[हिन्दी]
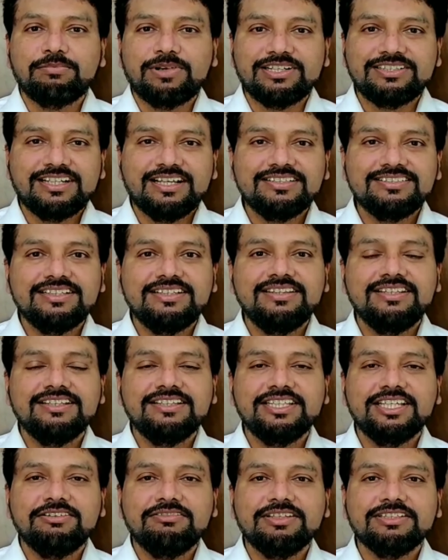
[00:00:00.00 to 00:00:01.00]
प्रशासन ने
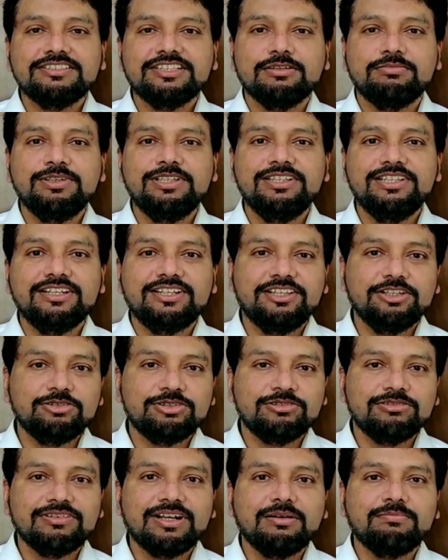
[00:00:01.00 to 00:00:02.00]
दिए हुए सभी
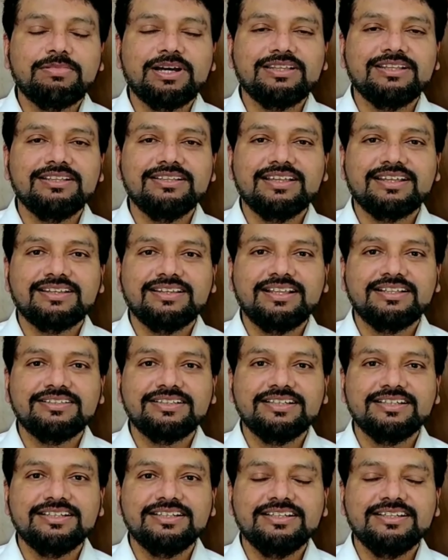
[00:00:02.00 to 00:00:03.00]
निर्देशों का पालन करना
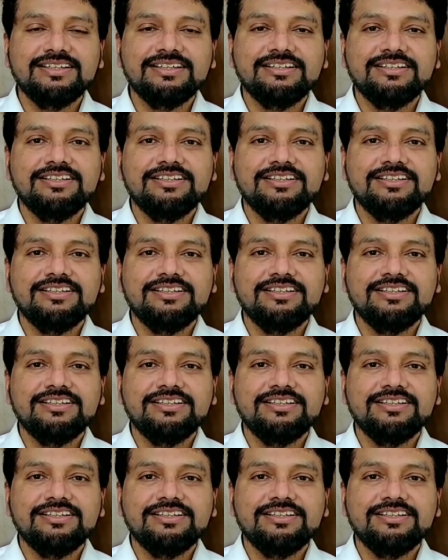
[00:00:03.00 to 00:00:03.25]
चाहिए